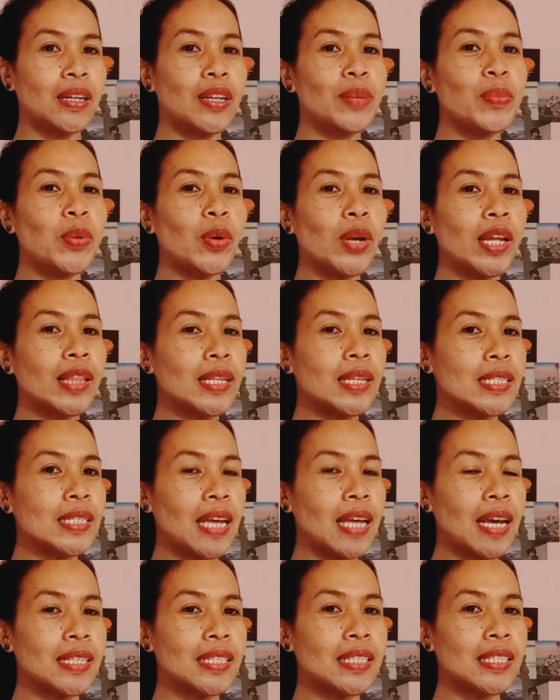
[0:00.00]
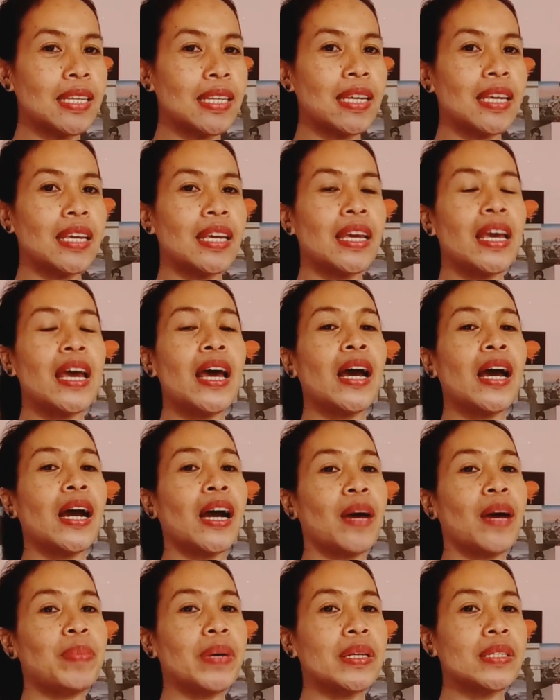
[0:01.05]
dimonetisasi
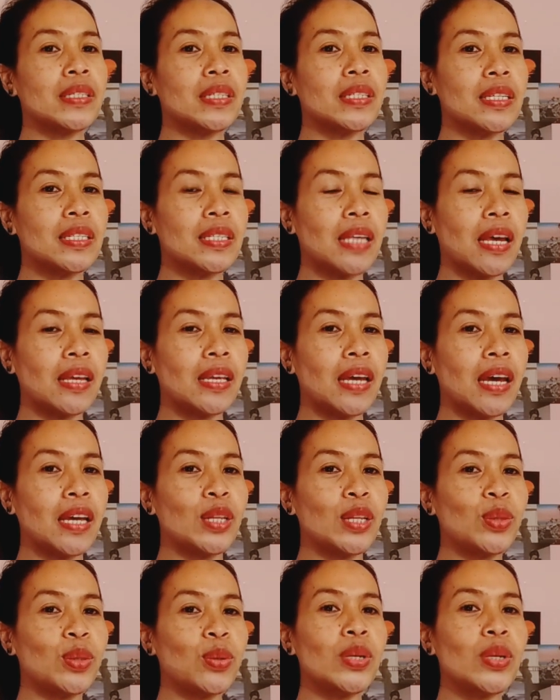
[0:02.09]
kapan sih saya itu